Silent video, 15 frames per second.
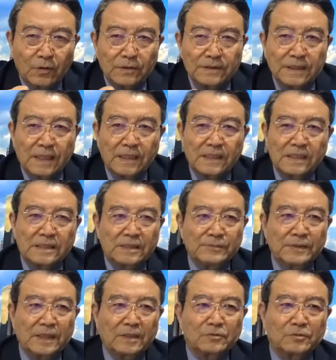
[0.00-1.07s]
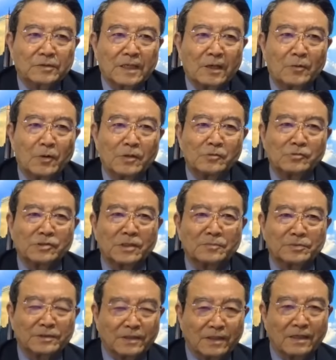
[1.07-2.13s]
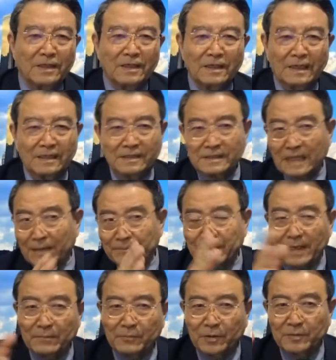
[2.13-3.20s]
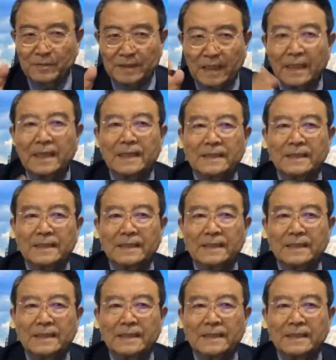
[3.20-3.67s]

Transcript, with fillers: 이제 22대 국회 원구성부터 그래서 앞이 안 보입니다.